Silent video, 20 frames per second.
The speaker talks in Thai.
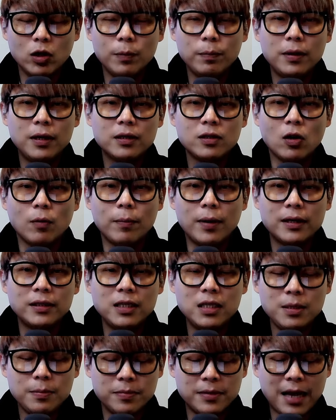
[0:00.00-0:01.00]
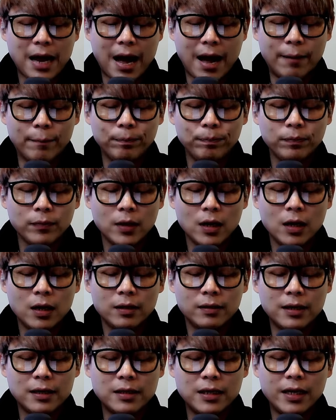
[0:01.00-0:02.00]
ดยในปี
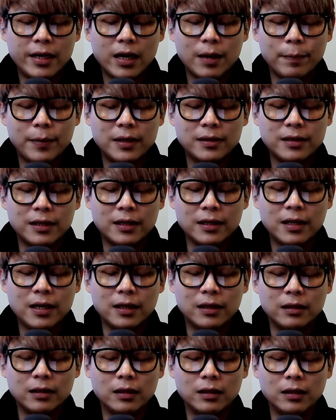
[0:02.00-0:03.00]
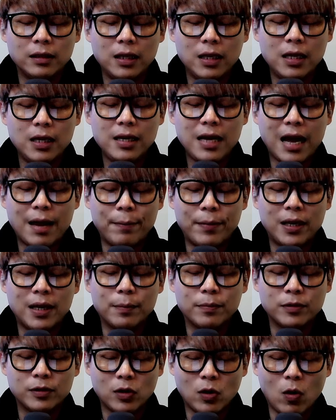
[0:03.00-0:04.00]
2023ไนจีเรียยังเป็นเศรษฐกิจที่ใหญ่เป็น
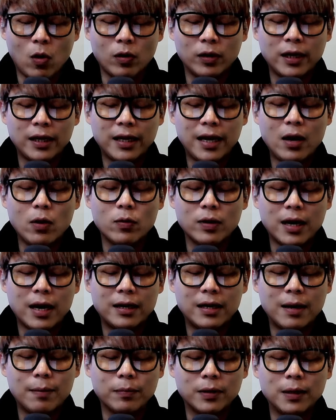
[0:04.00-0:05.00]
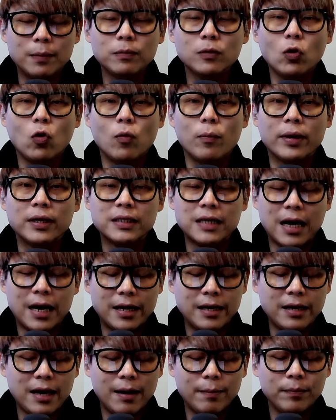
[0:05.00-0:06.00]
อันดับ2 ในแง่ของการนำคริปโตมา
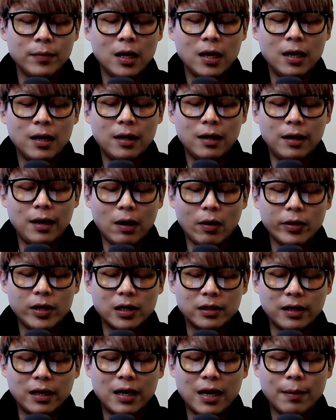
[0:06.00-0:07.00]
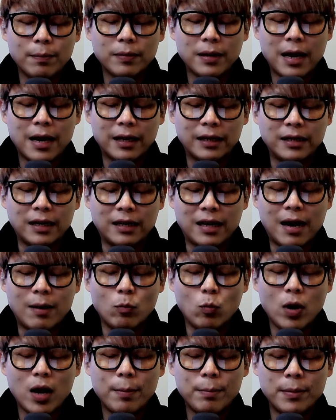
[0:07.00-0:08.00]
ใช้ครับแล้วก็ยังได้รับการขนาน
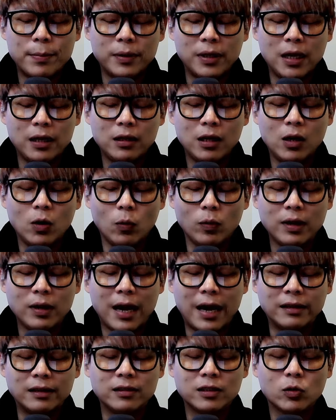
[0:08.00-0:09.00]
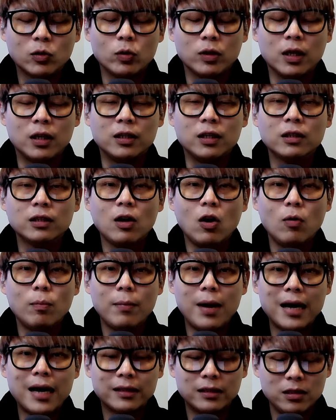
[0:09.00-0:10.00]
นามว่าเป็นประเทศที่หลงไหล ในสกุลเงินดิจิทัล
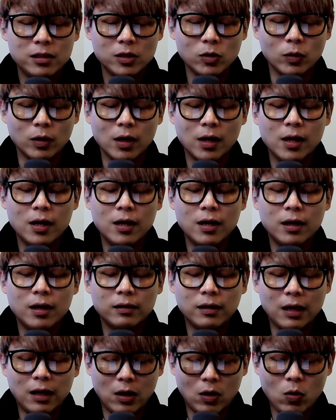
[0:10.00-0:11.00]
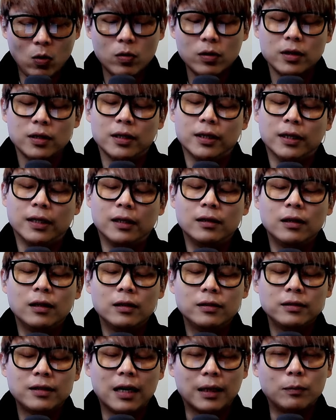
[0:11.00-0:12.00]
มากที่สุดในโลกเลย
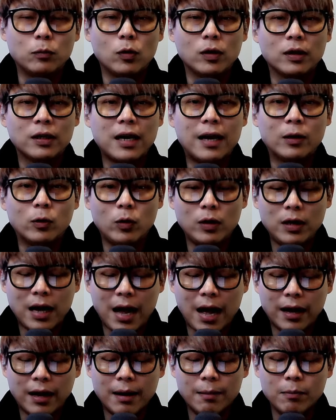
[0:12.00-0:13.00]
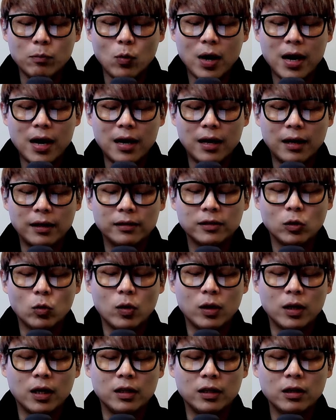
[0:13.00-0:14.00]
จากจำนวนการค้นหาคำว่าส
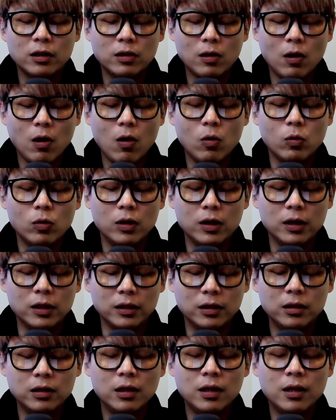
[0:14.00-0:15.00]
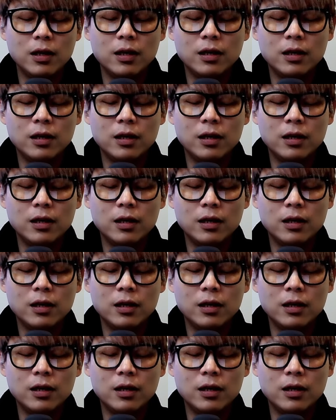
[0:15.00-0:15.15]
กุลเงินดิจิทัล หรือ